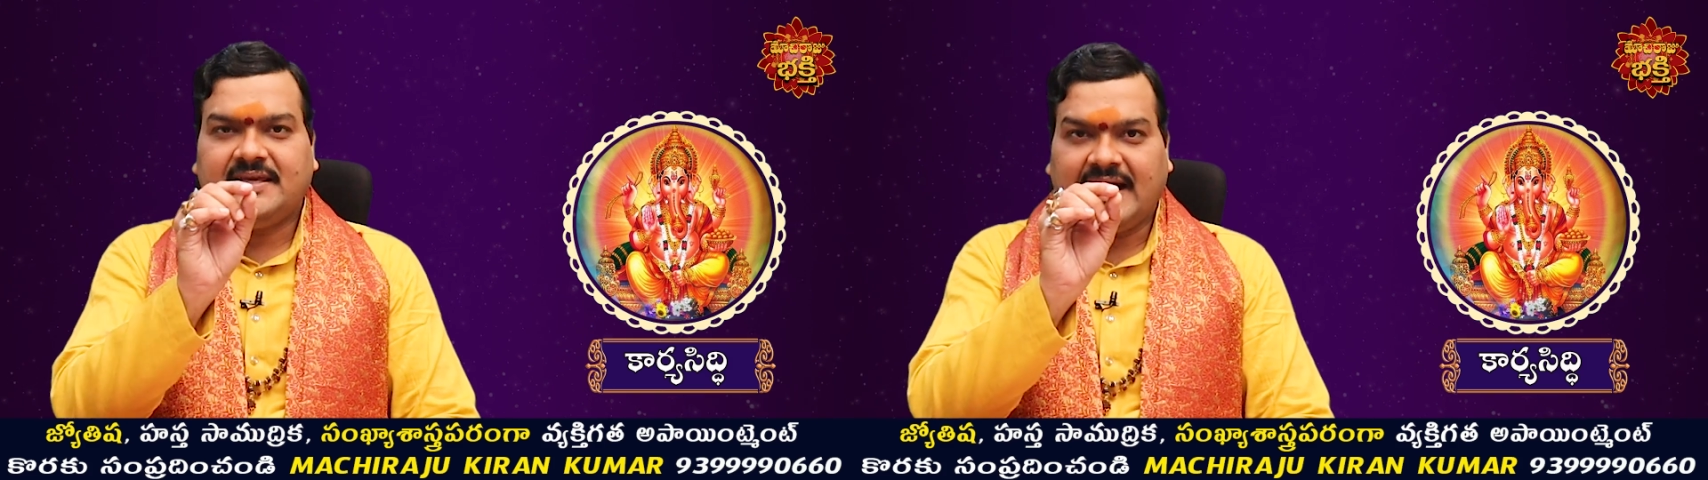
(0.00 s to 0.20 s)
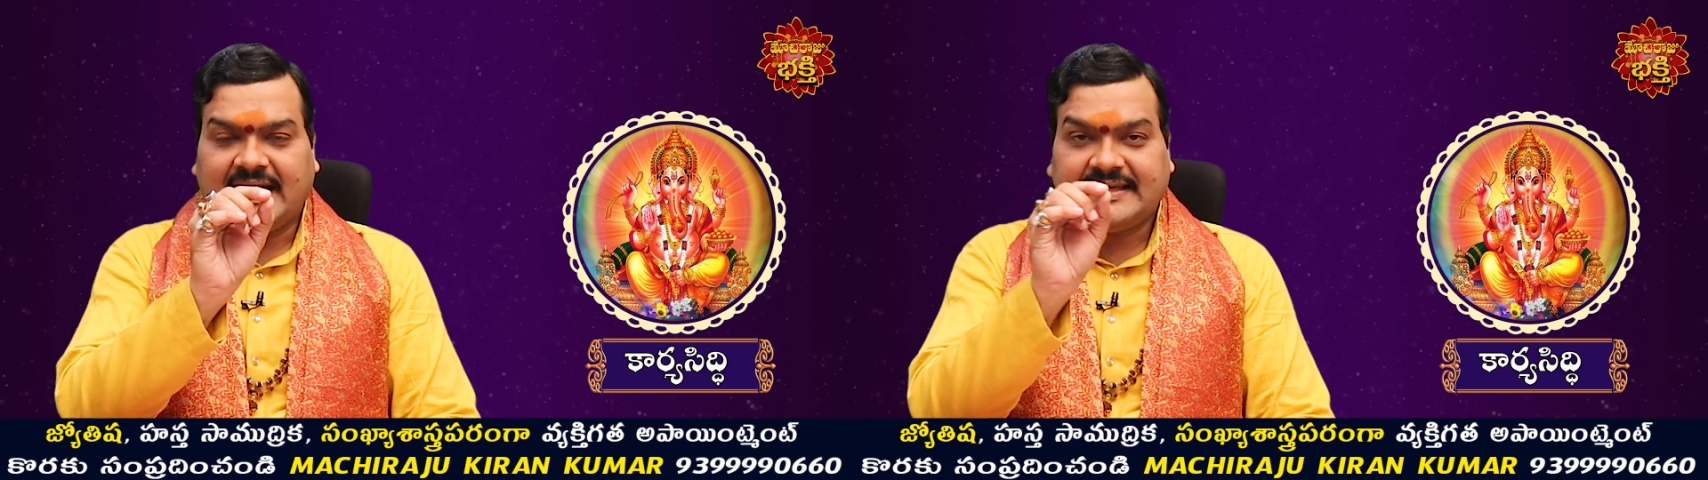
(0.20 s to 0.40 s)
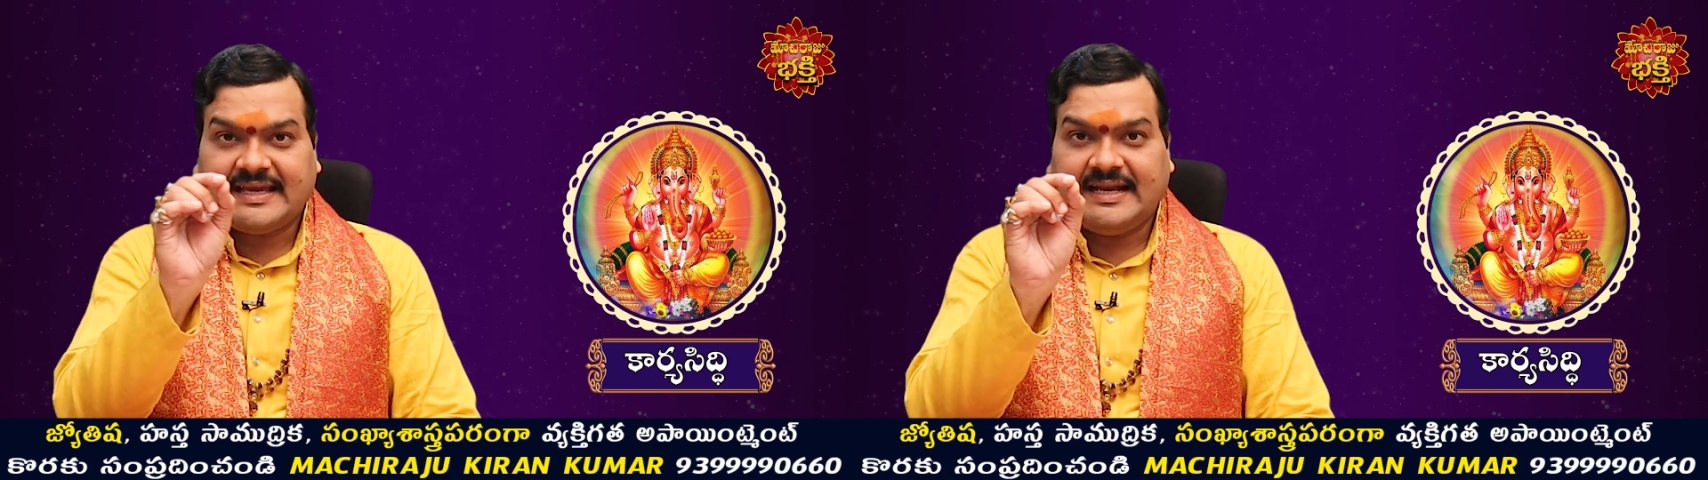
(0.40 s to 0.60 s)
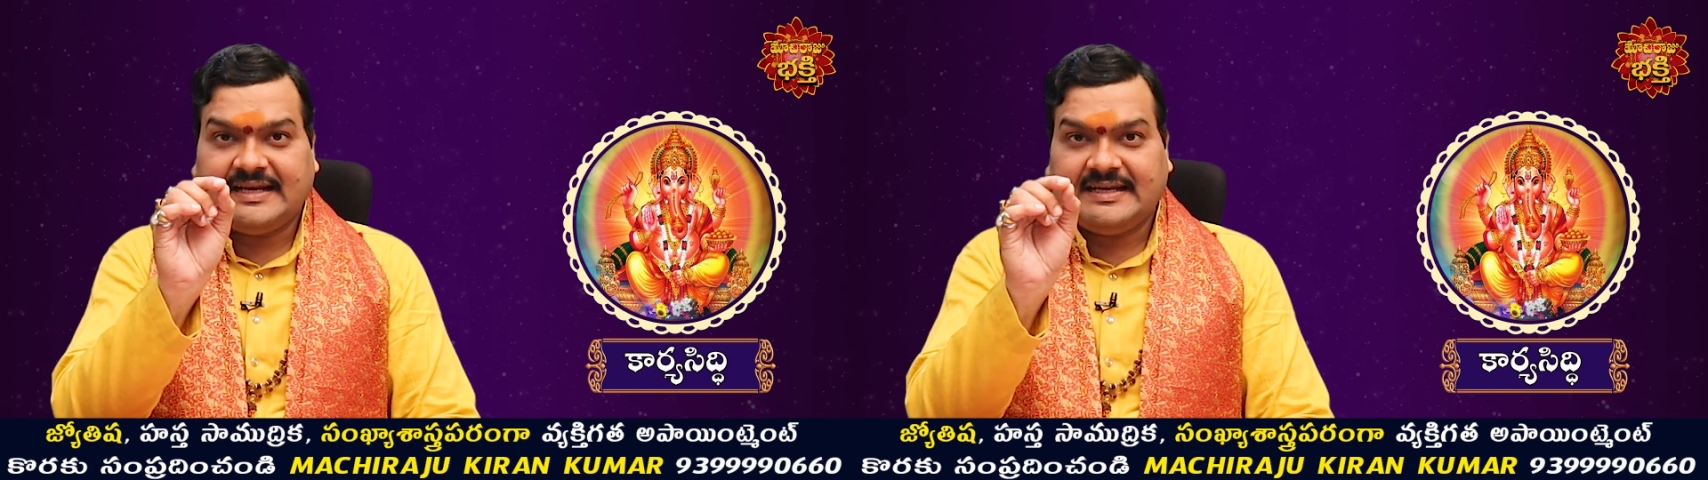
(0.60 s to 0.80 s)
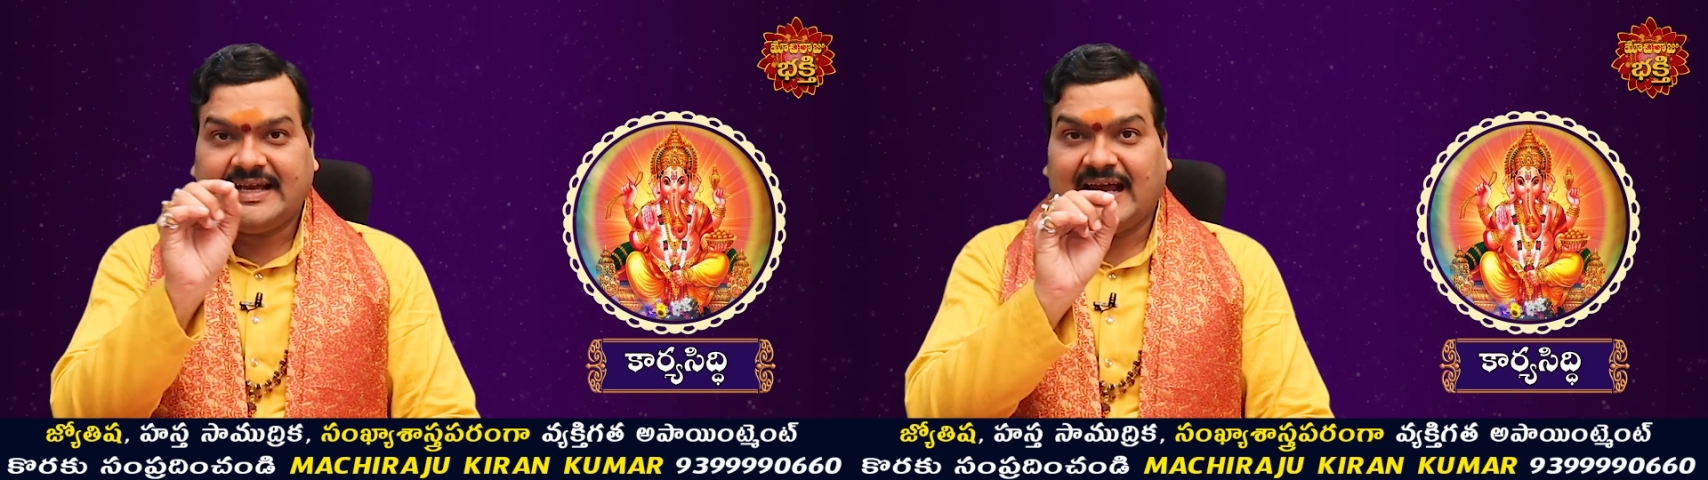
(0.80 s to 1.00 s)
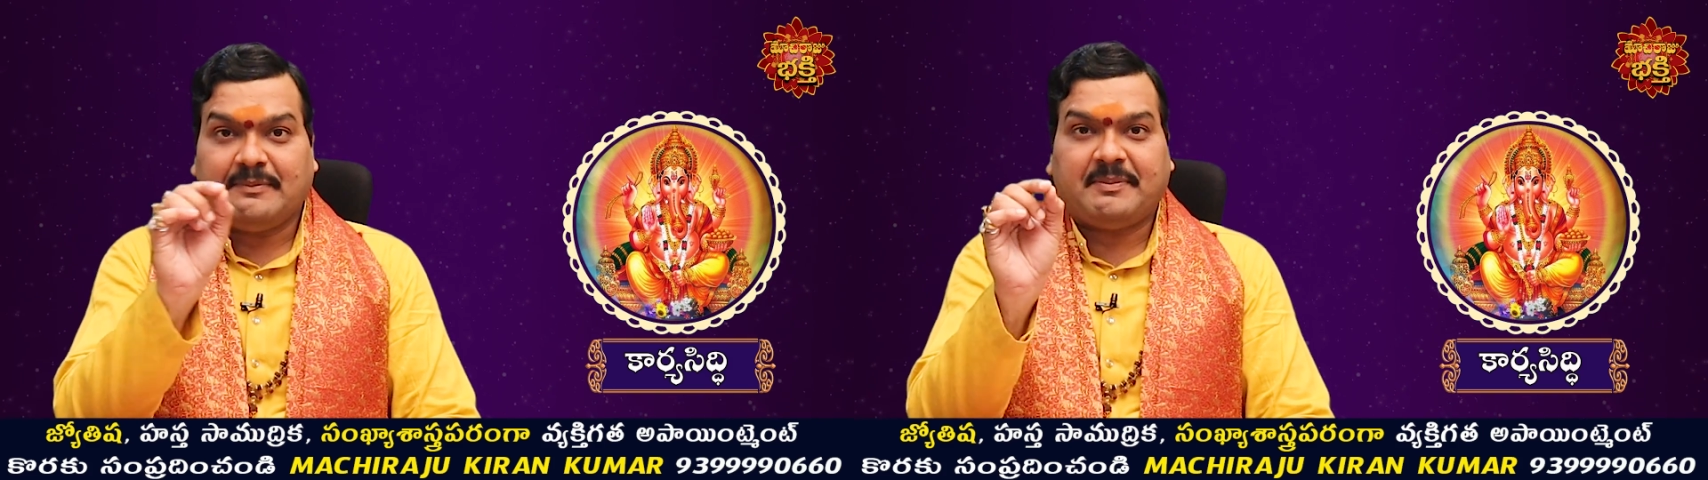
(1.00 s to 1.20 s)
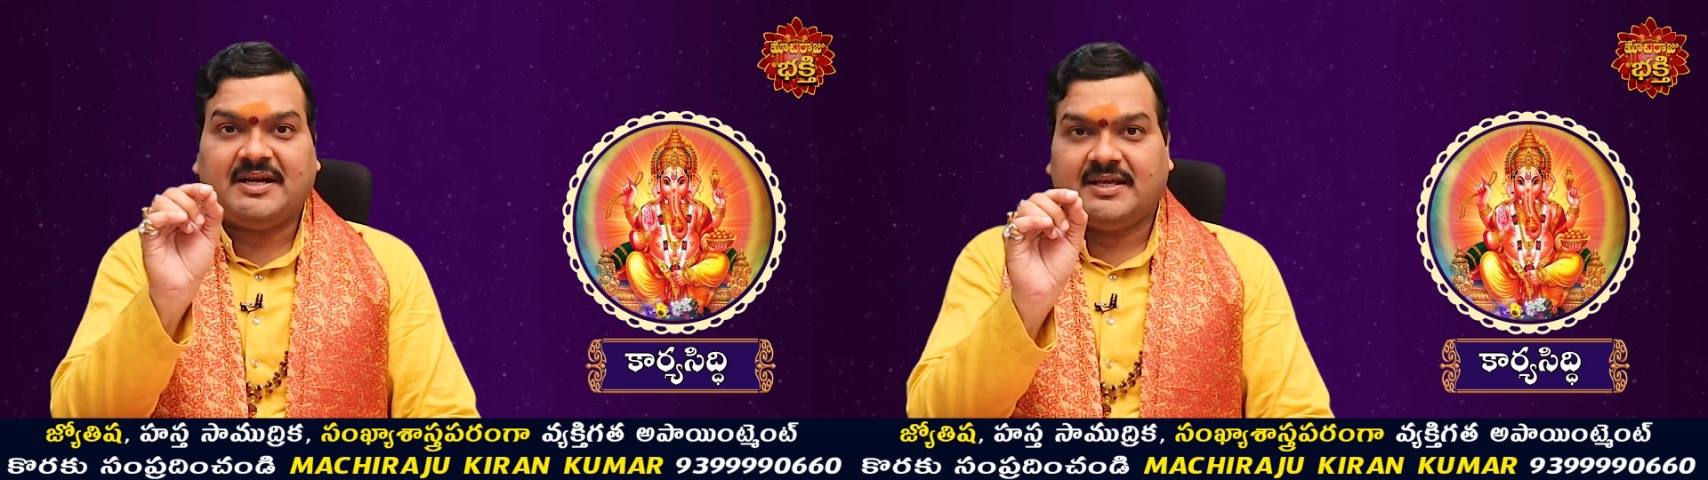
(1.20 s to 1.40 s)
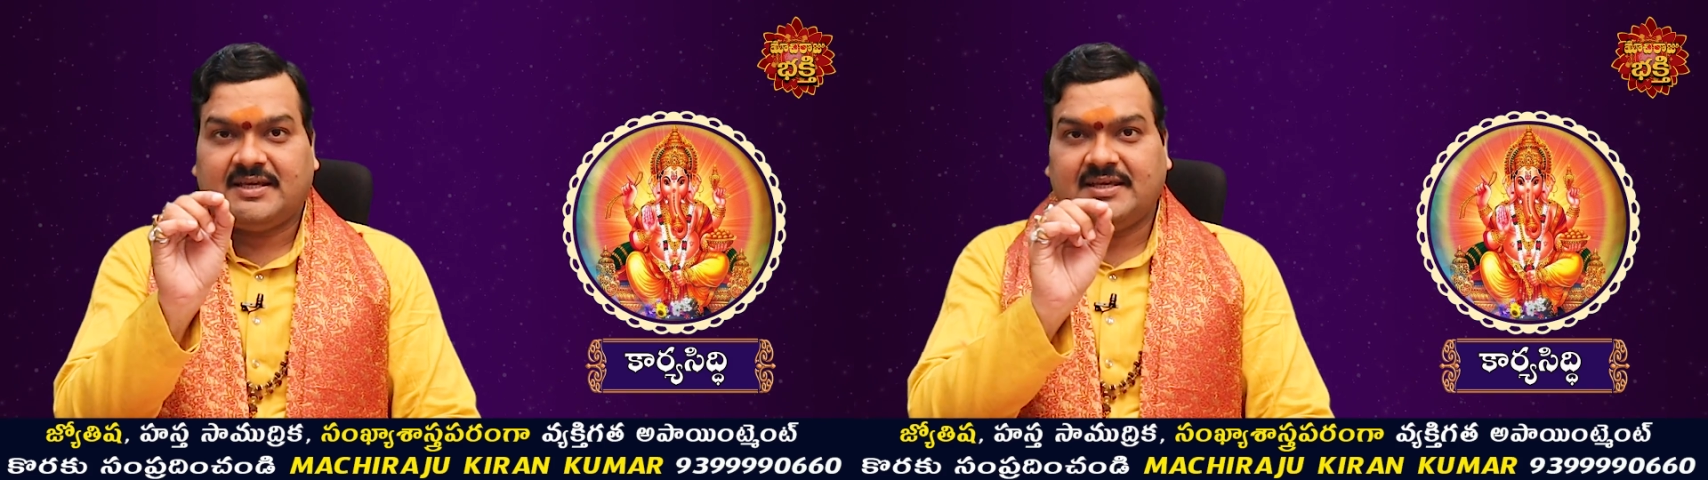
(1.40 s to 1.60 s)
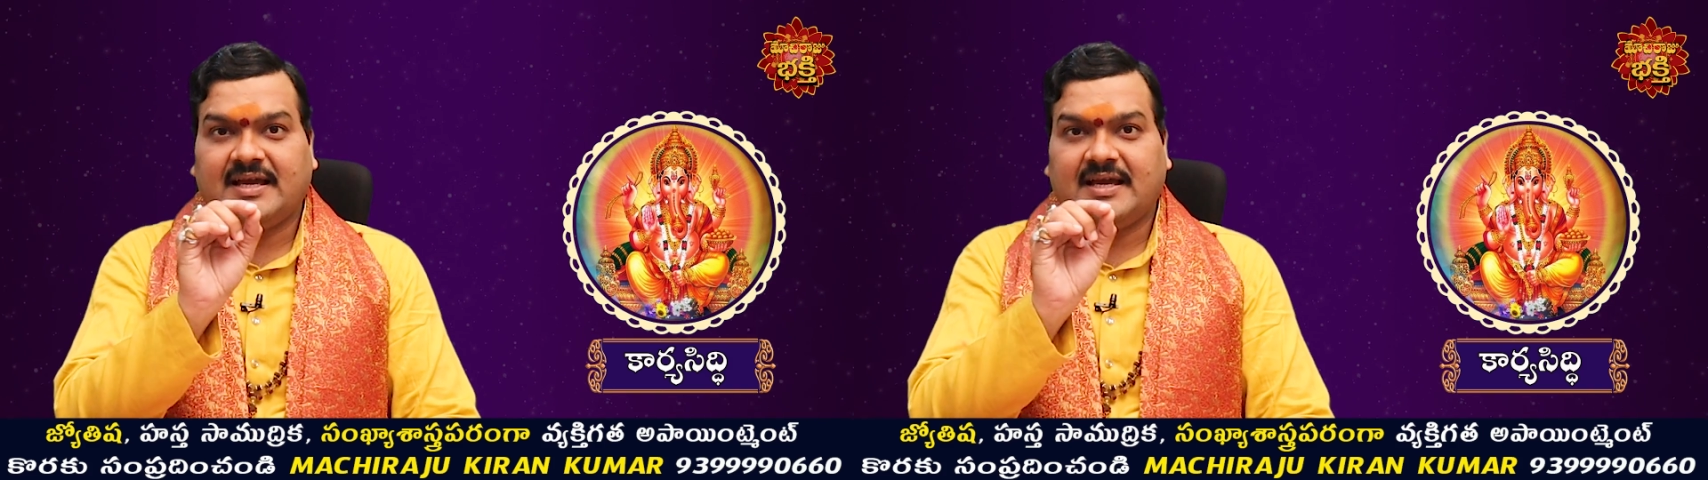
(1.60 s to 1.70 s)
ఈ అంకెలన్నీ కలపండి